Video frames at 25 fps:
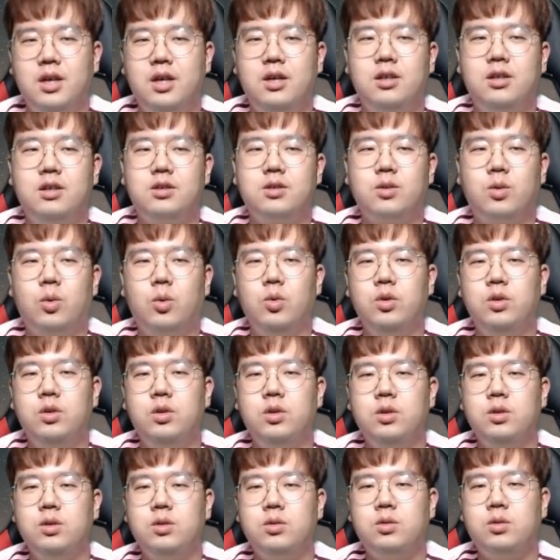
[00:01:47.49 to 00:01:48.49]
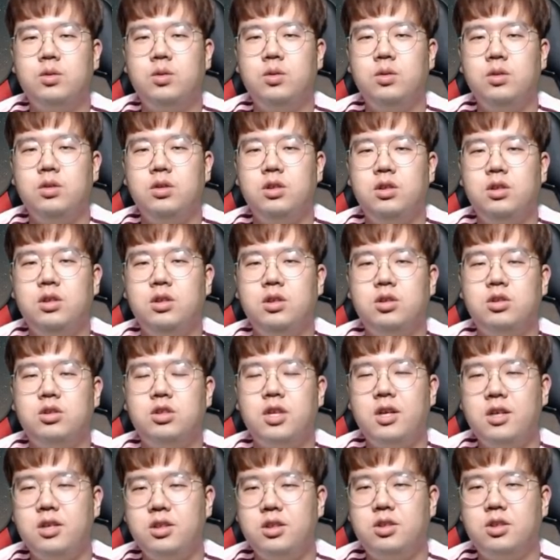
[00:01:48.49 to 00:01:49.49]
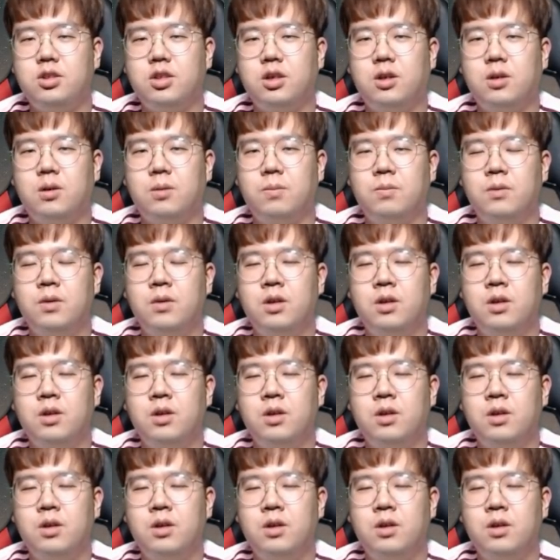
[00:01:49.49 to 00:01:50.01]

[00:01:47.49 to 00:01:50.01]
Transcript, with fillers: 그래서 오늘도 이 체인지업